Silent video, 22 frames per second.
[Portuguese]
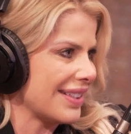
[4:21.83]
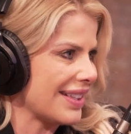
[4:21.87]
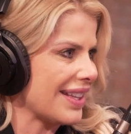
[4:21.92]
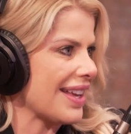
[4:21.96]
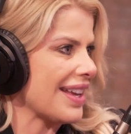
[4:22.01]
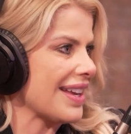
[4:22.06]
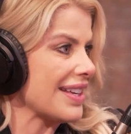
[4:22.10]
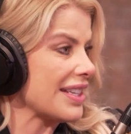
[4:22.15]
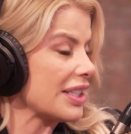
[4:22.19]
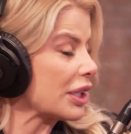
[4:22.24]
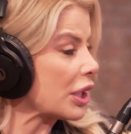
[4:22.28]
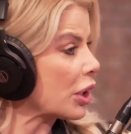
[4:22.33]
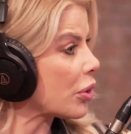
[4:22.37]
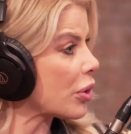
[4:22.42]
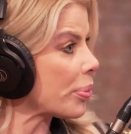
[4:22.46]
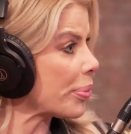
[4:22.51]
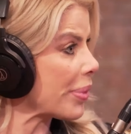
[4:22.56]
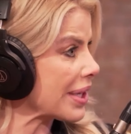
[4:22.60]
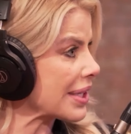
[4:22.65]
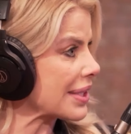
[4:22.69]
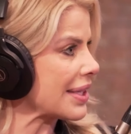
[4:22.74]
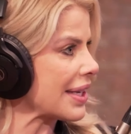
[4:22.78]
Né? Então
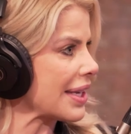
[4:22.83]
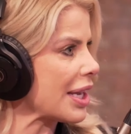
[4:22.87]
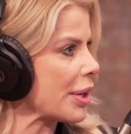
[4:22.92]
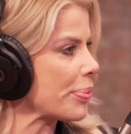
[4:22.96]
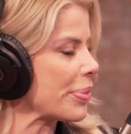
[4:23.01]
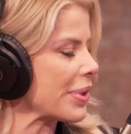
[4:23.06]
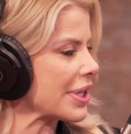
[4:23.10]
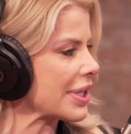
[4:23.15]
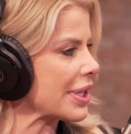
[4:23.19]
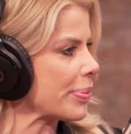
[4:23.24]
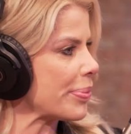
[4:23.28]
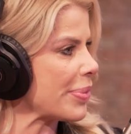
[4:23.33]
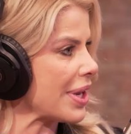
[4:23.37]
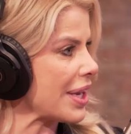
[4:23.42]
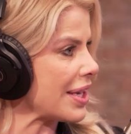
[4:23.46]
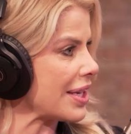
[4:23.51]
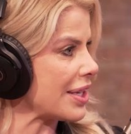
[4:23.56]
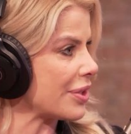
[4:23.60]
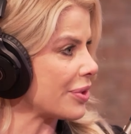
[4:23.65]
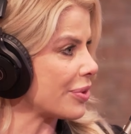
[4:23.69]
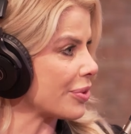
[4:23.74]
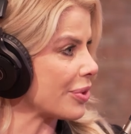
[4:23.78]
eu passei a perceber
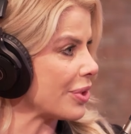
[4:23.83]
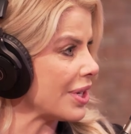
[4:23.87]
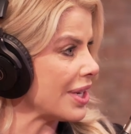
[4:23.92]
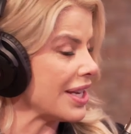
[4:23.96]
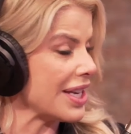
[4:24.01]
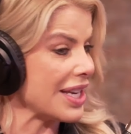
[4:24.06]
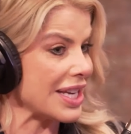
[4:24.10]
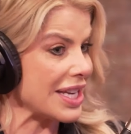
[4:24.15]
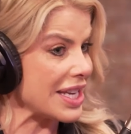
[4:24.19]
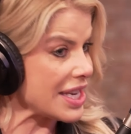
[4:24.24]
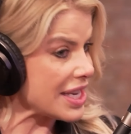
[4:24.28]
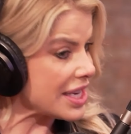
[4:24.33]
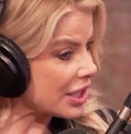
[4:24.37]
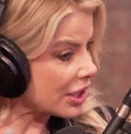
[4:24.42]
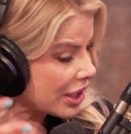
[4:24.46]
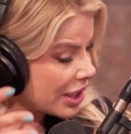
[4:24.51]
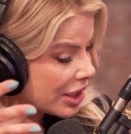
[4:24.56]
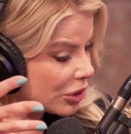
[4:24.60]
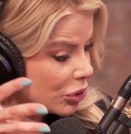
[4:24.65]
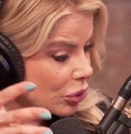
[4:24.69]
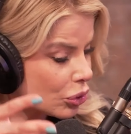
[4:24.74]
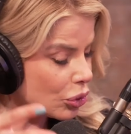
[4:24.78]
isso e
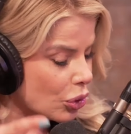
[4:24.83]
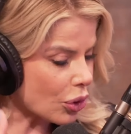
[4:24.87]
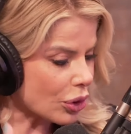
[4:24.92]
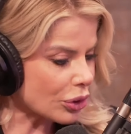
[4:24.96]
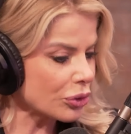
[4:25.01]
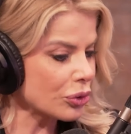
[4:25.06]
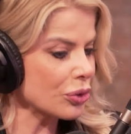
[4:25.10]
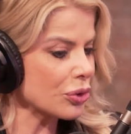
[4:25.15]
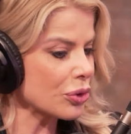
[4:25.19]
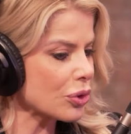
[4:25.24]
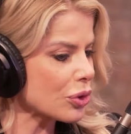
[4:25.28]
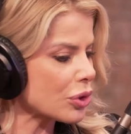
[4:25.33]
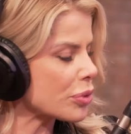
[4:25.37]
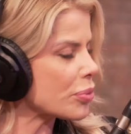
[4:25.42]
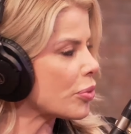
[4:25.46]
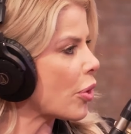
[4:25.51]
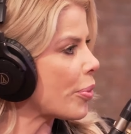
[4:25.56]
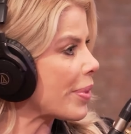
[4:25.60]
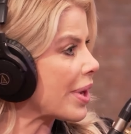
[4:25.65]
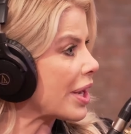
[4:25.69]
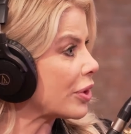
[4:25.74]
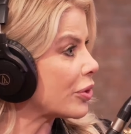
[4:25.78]
que todos os
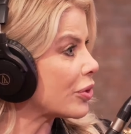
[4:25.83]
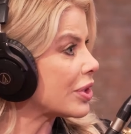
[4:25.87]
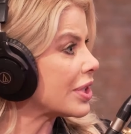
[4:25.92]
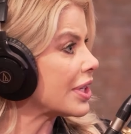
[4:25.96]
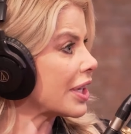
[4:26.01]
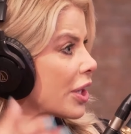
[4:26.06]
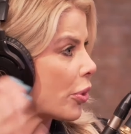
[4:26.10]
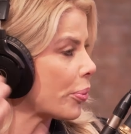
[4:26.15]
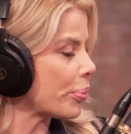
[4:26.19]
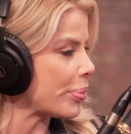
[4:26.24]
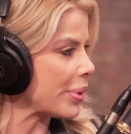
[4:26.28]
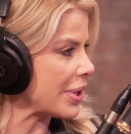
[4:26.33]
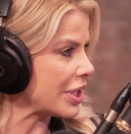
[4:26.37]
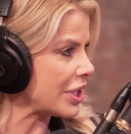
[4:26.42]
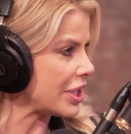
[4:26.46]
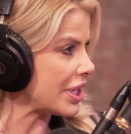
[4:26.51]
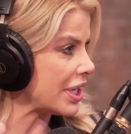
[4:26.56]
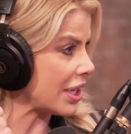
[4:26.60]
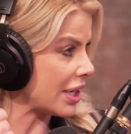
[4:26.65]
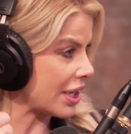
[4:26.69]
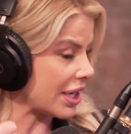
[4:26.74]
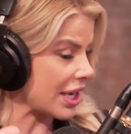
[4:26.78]
momentos em que eu
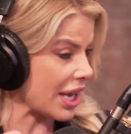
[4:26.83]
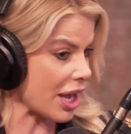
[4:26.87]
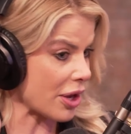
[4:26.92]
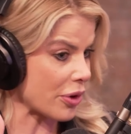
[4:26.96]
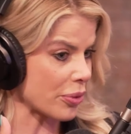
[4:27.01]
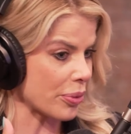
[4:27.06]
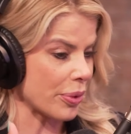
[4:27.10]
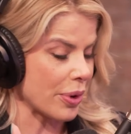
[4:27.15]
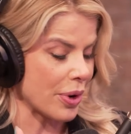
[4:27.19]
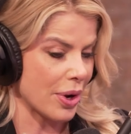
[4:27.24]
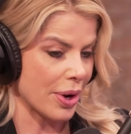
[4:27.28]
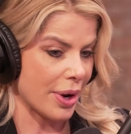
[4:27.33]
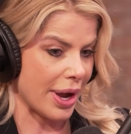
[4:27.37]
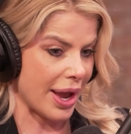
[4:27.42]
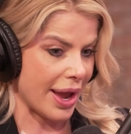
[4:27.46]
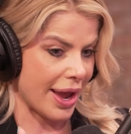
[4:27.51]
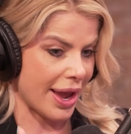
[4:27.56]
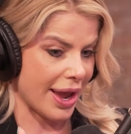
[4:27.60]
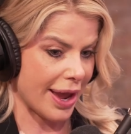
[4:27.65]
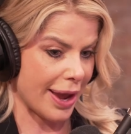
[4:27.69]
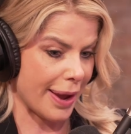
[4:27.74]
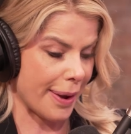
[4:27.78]
pedi, que eram
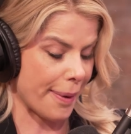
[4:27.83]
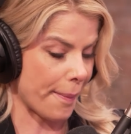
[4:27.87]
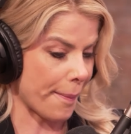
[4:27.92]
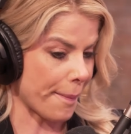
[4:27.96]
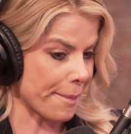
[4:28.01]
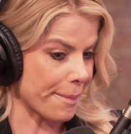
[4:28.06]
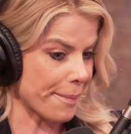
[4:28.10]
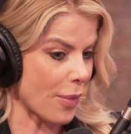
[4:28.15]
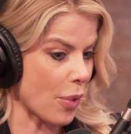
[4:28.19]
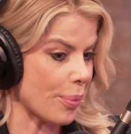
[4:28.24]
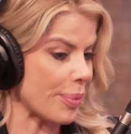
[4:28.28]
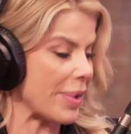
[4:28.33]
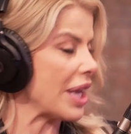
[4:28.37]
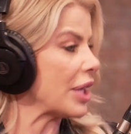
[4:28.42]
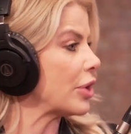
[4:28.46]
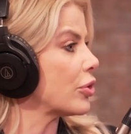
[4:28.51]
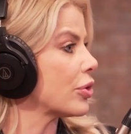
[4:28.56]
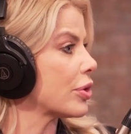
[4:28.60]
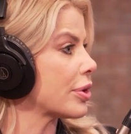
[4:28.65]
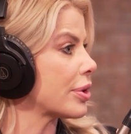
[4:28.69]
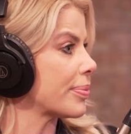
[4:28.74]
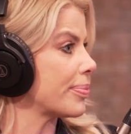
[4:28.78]
é,
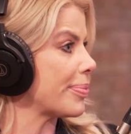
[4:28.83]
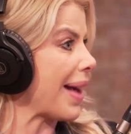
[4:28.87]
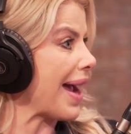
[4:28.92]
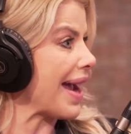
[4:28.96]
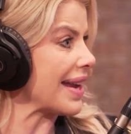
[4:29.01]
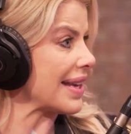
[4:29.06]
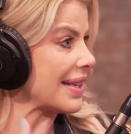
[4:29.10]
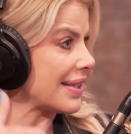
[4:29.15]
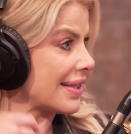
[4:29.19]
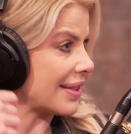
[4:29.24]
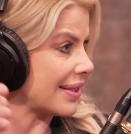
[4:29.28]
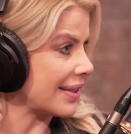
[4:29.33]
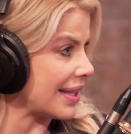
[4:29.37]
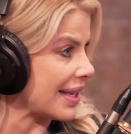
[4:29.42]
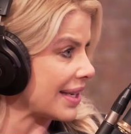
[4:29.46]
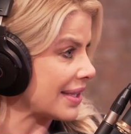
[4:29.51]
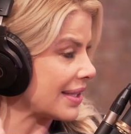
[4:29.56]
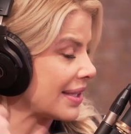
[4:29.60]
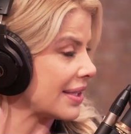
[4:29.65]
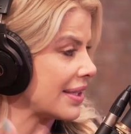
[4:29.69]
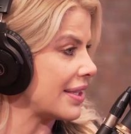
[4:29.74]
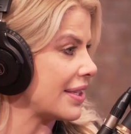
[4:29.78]
momentos mais
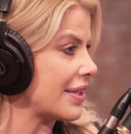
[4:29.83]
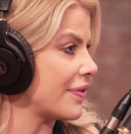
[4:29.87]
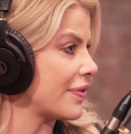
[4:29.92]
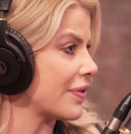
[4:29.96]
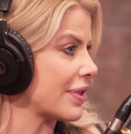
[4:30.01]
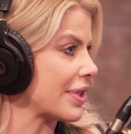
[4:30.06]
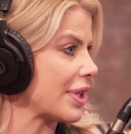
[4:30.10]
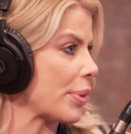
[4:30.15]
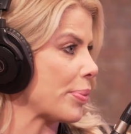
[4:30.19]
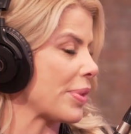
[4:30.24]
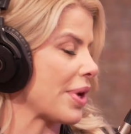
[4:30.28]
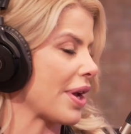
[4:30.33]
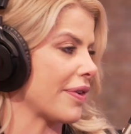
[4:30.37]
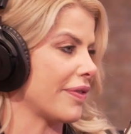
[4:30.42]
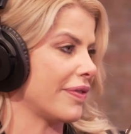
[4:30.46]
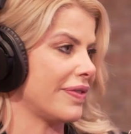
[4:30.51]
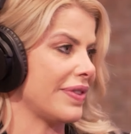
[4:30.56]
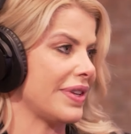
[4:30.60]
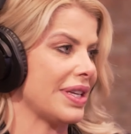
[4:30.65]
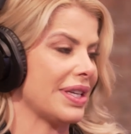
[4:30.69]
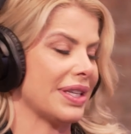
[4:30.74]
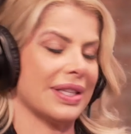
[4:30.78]
decisivos na minha
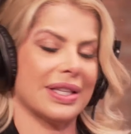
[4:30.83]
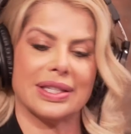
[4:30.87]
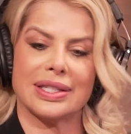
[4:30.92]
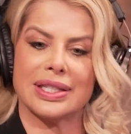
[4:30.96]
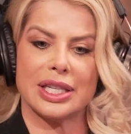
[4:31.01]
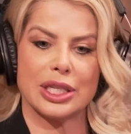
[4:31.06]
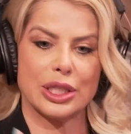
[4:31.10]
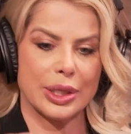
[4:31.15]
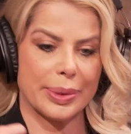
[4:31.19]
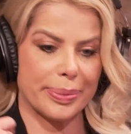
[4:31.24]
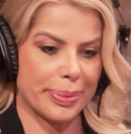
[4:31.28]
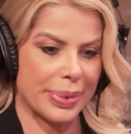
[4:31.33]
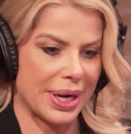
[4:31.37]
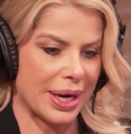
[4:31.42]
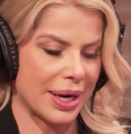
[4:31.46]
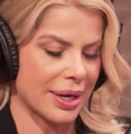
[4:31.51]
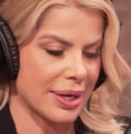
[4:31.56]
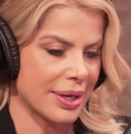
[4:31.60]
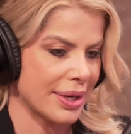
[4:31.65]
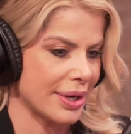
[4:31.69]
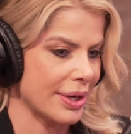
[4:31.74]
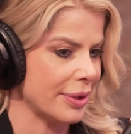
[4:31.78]
vida, seja
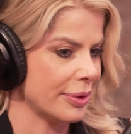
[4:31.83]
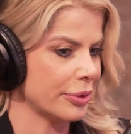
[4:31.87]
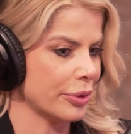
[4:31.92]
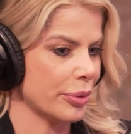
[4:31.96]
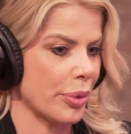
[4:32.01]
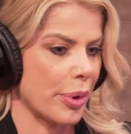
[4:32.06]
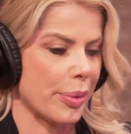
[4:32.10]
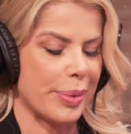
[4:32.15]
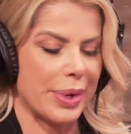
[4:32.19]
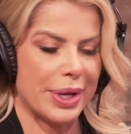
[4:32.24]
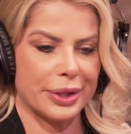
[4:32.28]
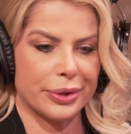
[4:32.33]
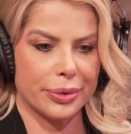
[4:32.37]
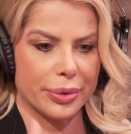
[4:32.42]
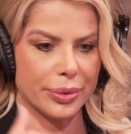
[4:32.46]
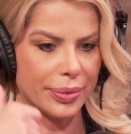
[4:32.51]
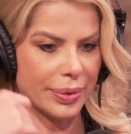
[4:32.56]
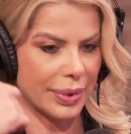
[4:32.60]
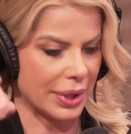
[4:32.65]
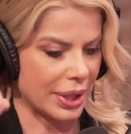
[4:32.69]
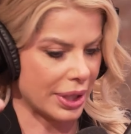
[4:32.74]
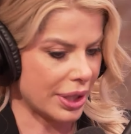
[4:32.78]
para no
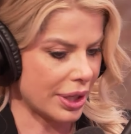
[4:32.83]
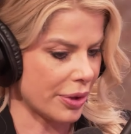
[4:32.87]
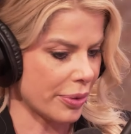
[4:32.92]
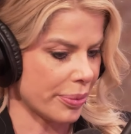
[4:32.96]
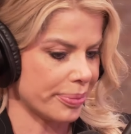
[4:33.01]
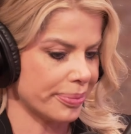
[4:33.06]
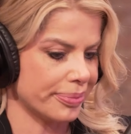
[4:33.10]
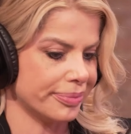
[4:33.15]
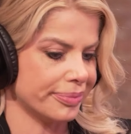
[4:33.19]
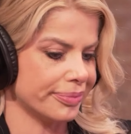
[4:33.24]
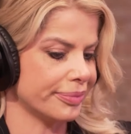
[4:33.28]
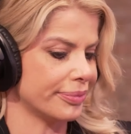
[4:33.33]
momento em que eu